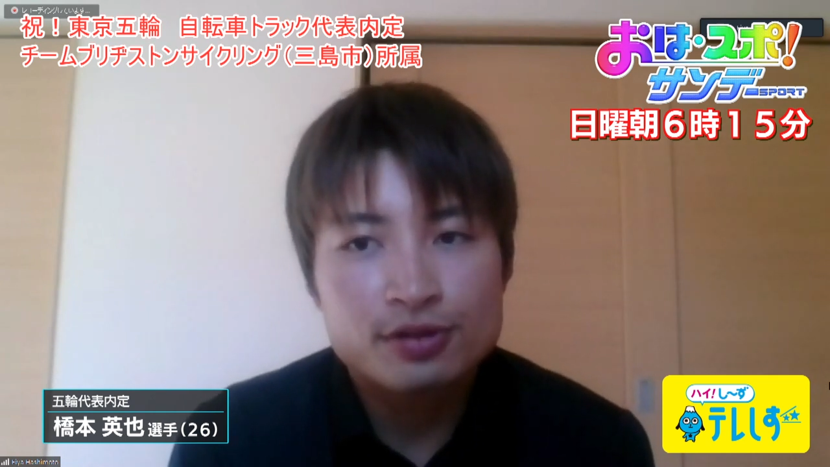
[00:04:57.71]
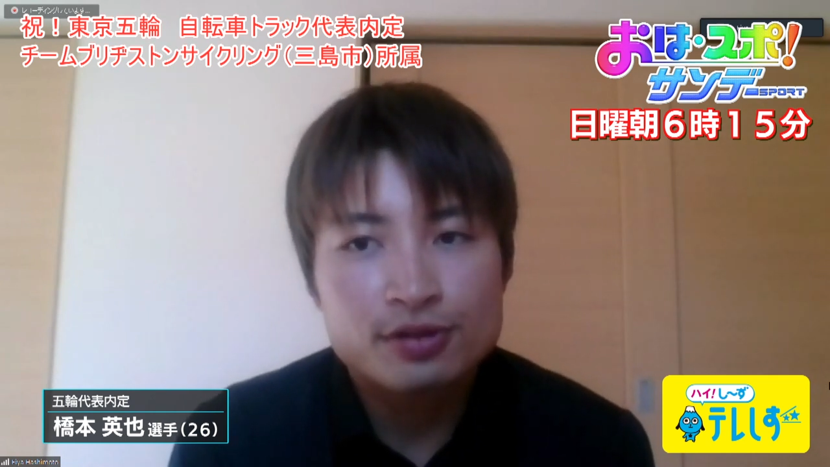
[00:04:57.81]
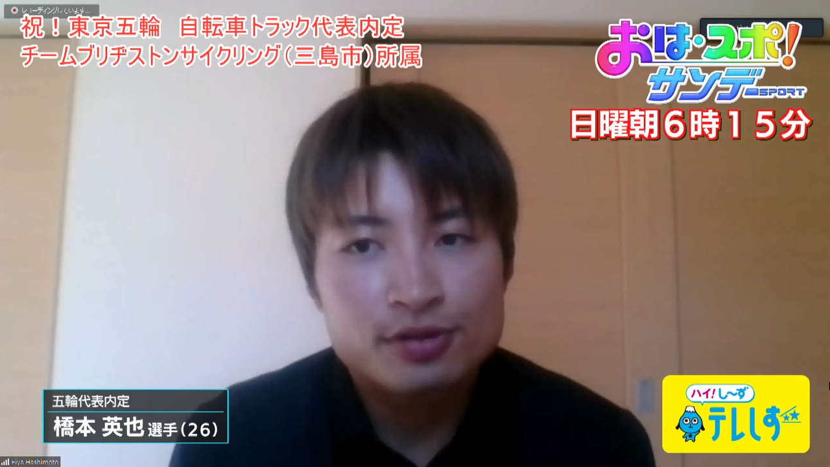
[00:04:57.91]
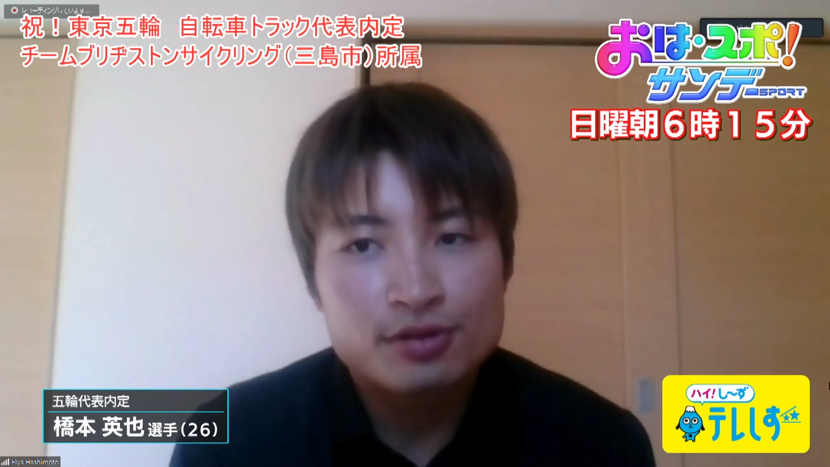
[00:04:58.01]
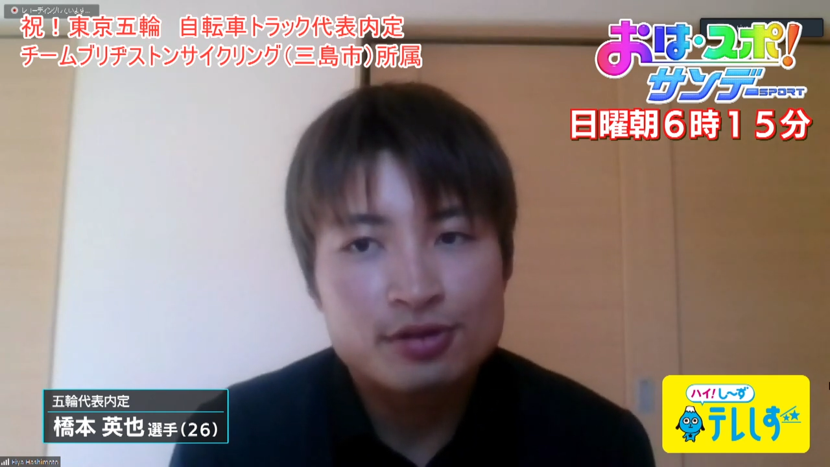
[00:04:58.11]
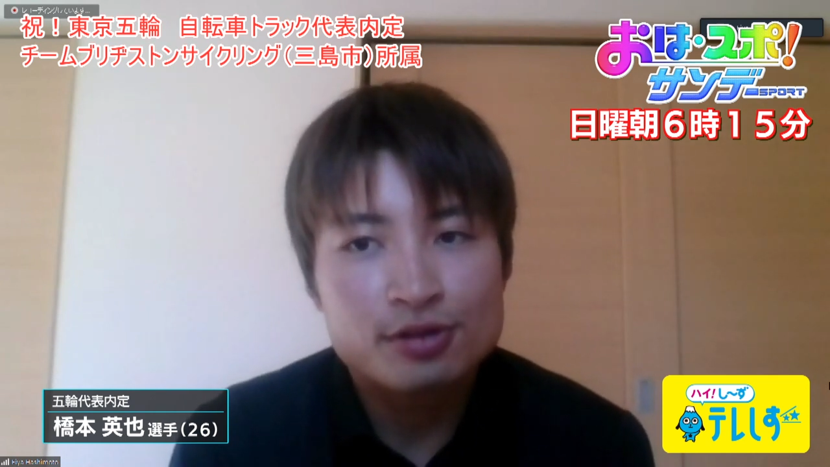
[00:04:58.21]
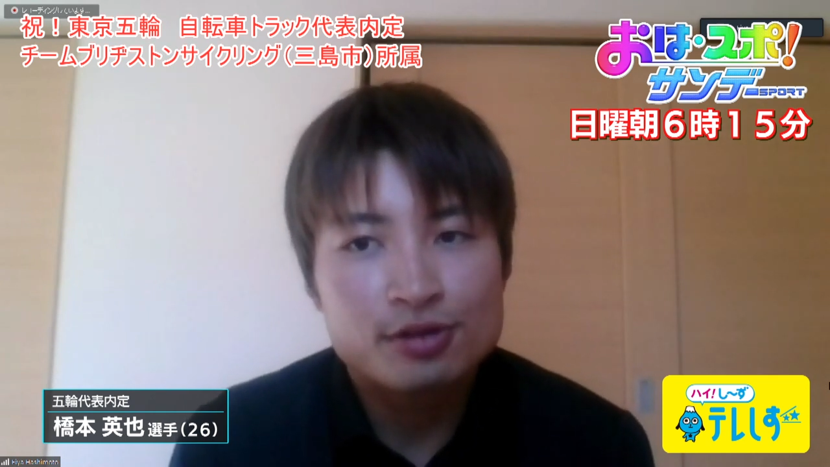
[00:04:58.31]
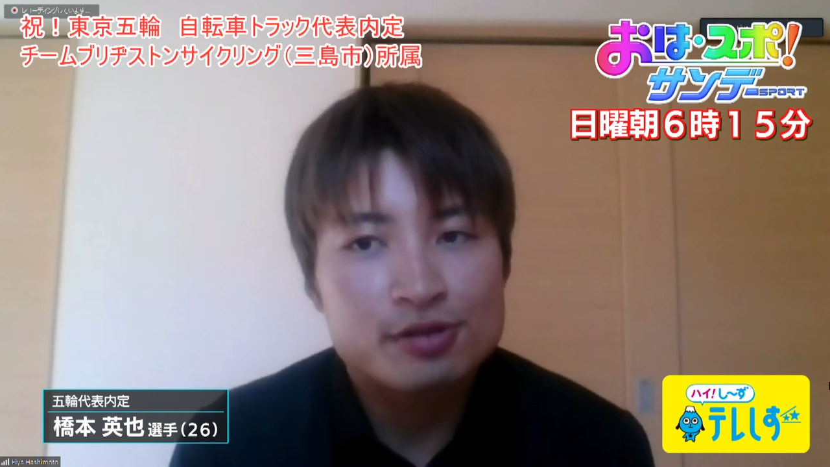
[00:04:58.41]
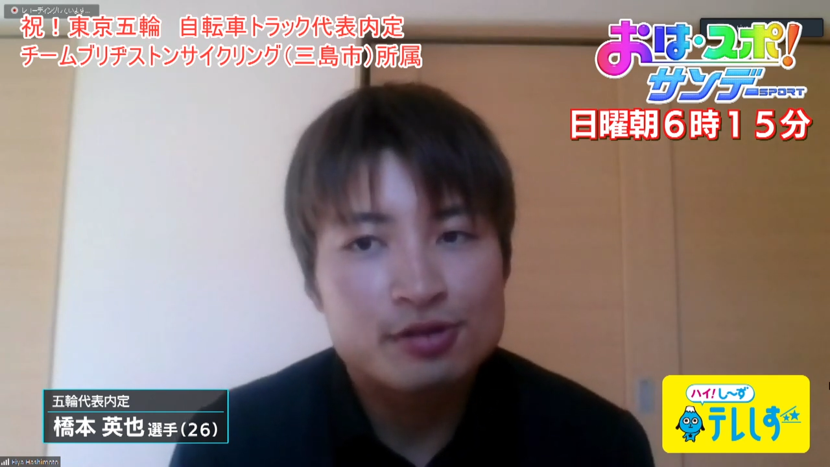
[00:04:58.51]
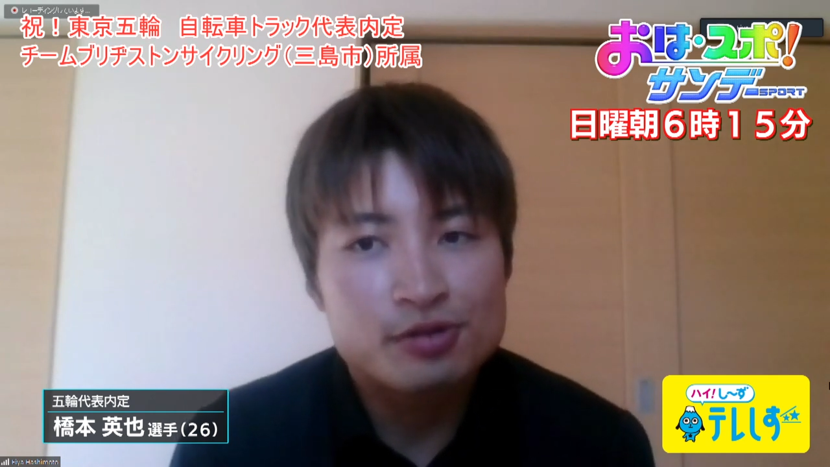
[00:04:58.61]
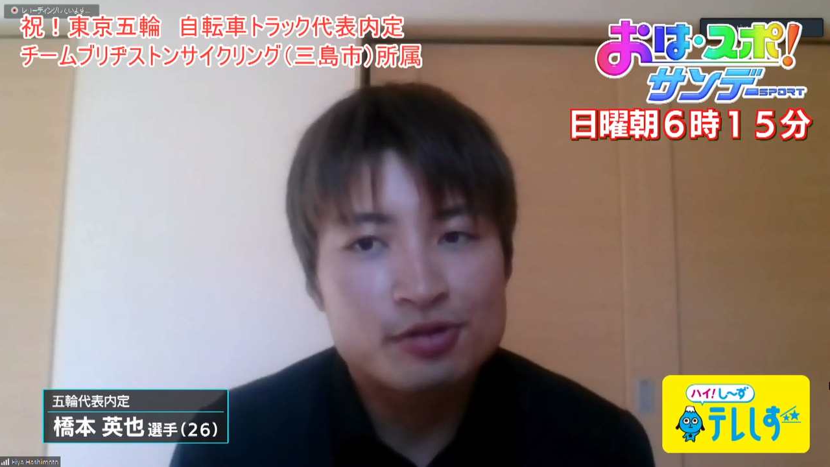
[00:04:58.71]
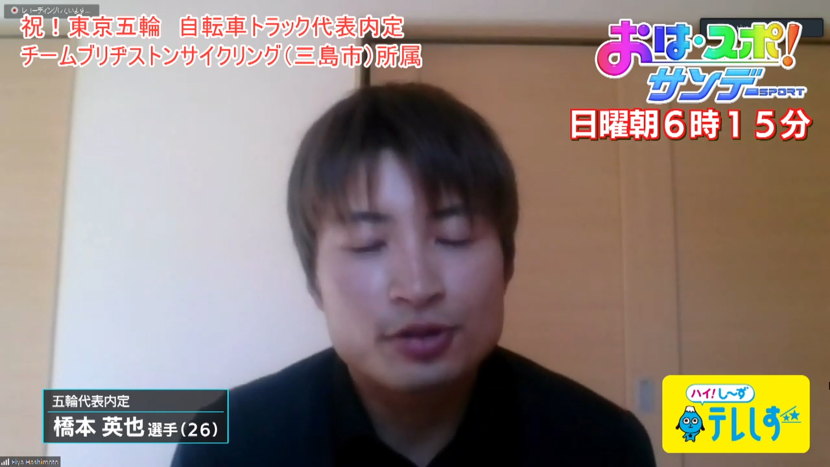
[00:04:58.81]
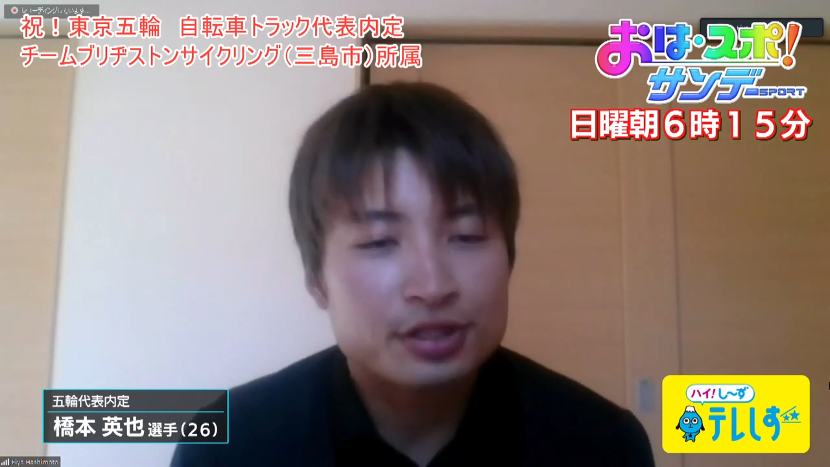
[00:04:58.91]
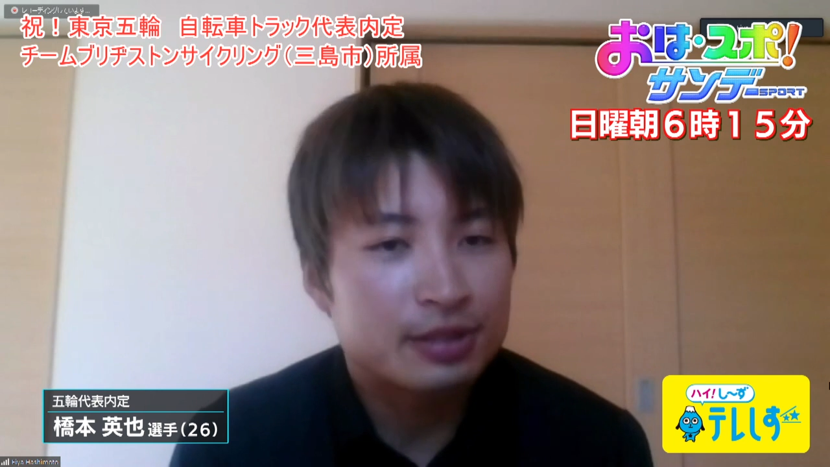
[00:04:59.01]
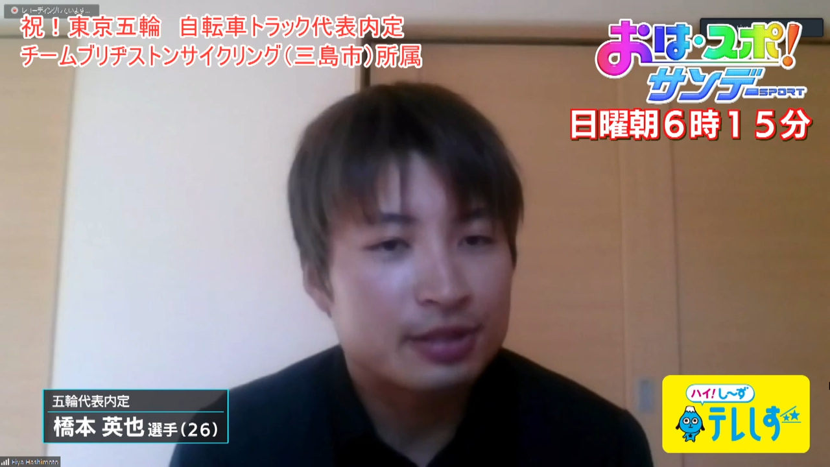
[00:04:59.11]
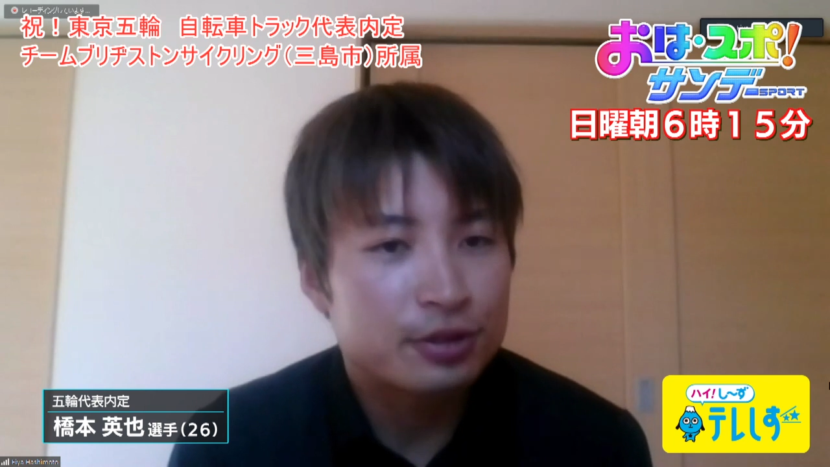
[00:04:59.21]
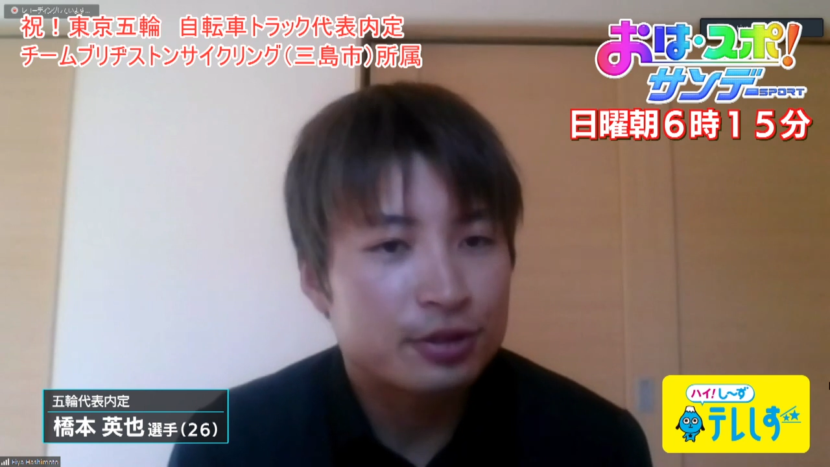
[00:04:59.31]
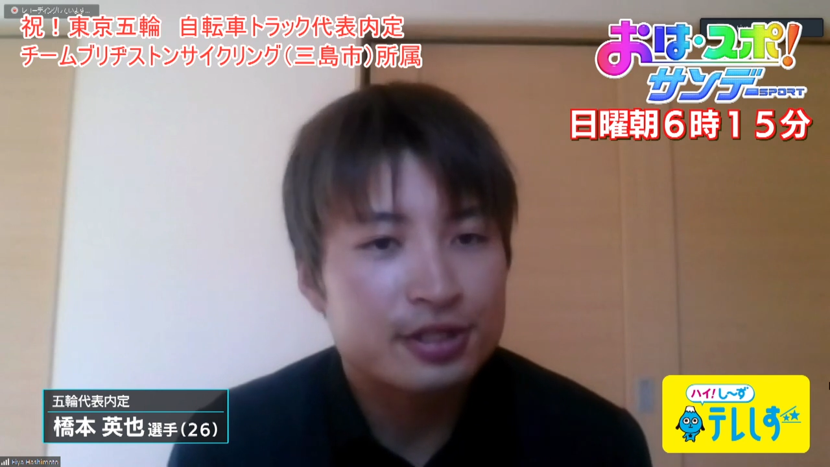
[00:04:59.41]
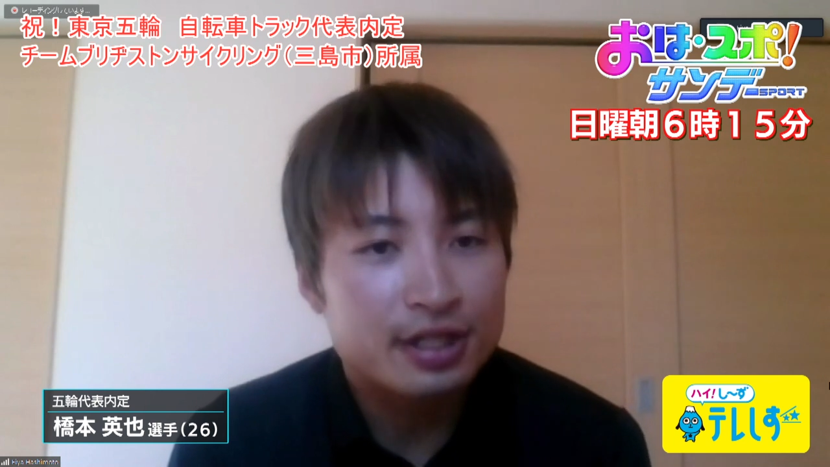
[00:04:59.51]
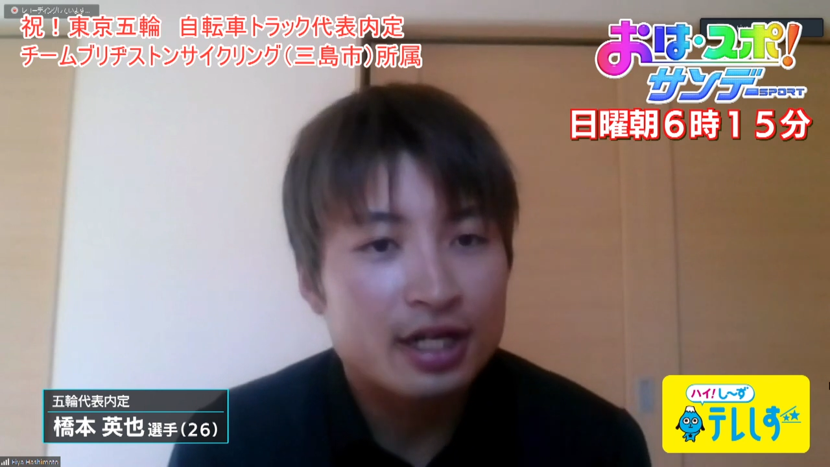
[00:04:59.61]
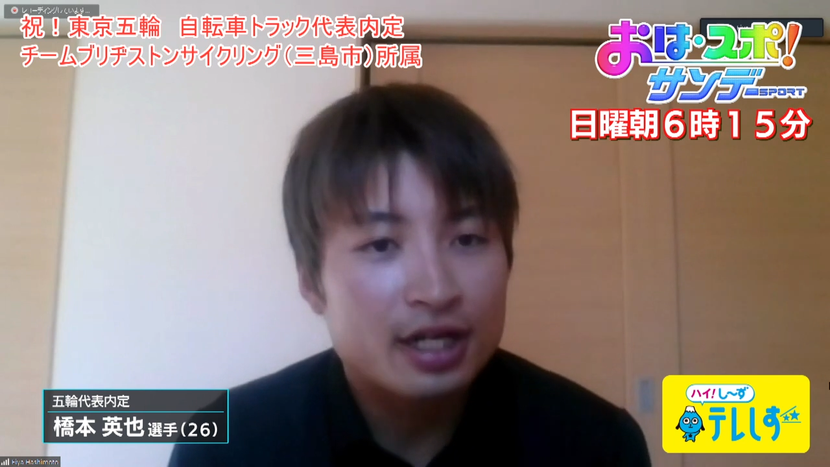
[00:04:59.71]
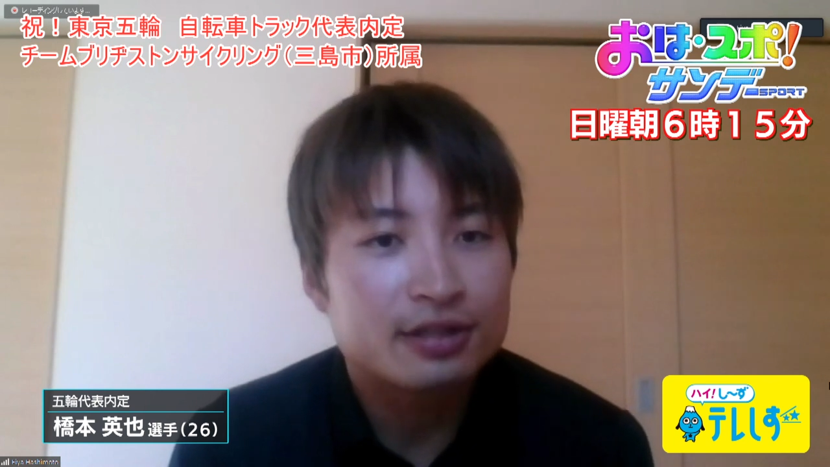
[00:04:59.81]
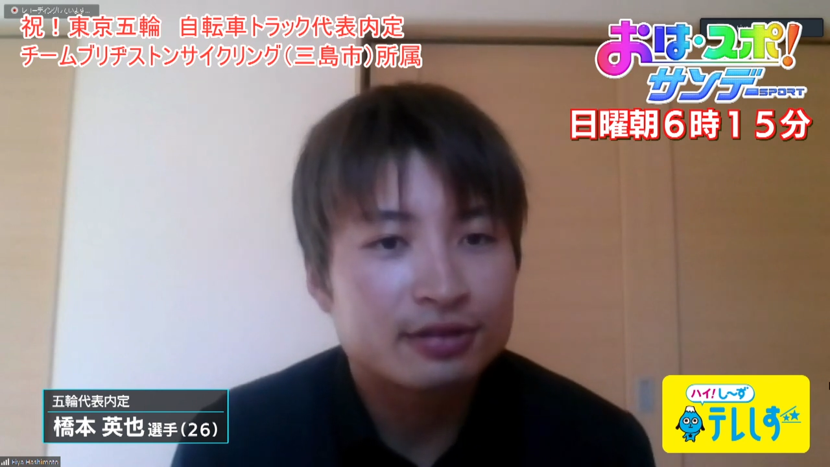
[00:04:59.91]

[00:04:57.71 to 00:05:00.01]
その努力したプロセスが